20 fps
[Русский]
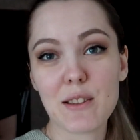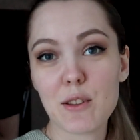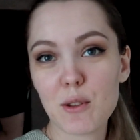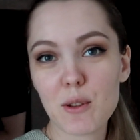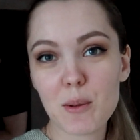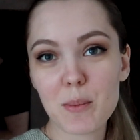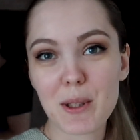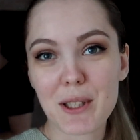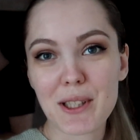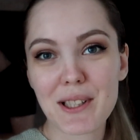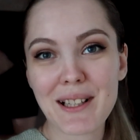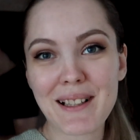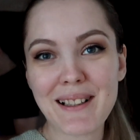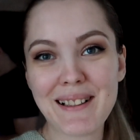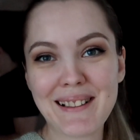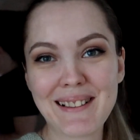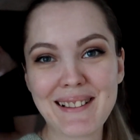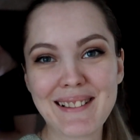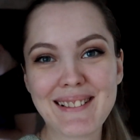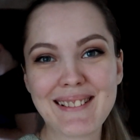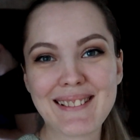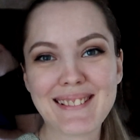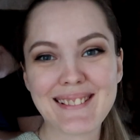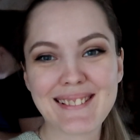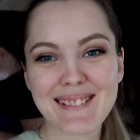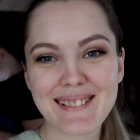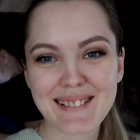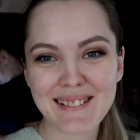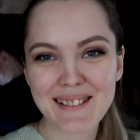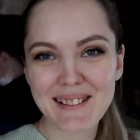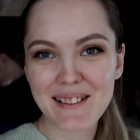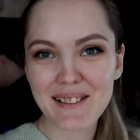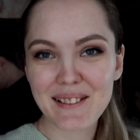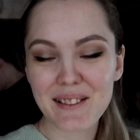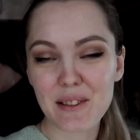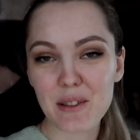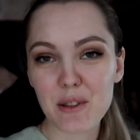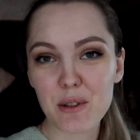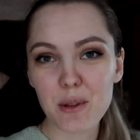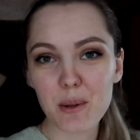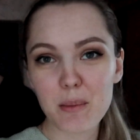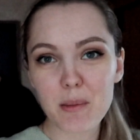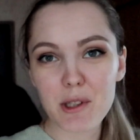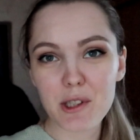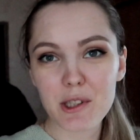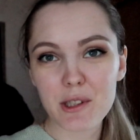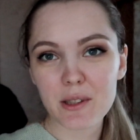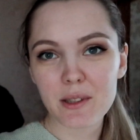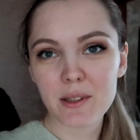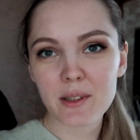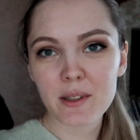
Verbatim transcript: не любишь? Ты не любишь?